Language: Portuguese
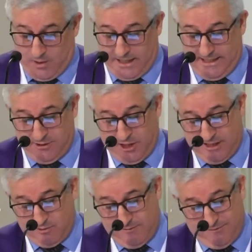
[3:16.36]
O
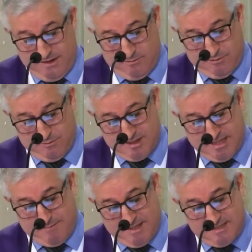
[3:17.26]
calendário divino não
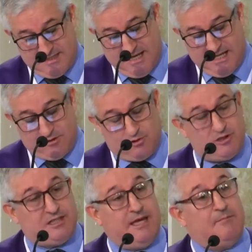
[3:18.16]
está baseado
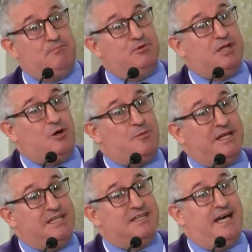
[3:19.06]
no tempo da
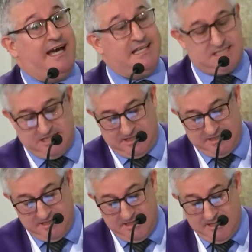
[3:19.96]

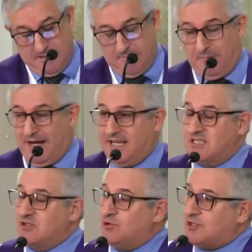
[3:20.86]
humanidade,
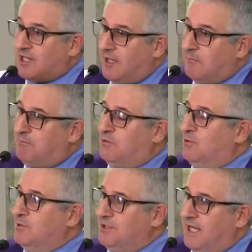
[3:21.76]
mas no
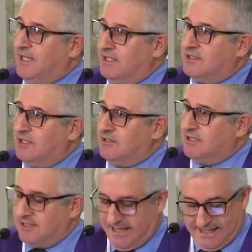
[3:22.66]
tempo da
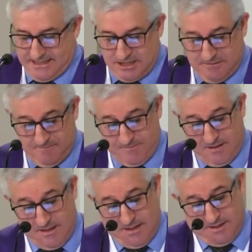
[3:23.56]
eternidade.
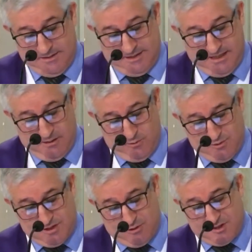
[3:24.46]

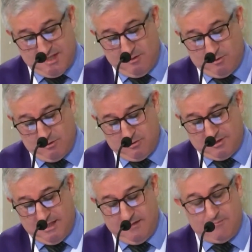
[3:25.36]
Deus é o Senhor do
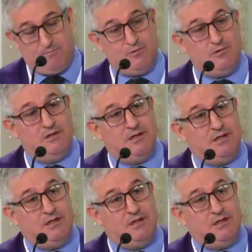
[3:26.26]
tempo,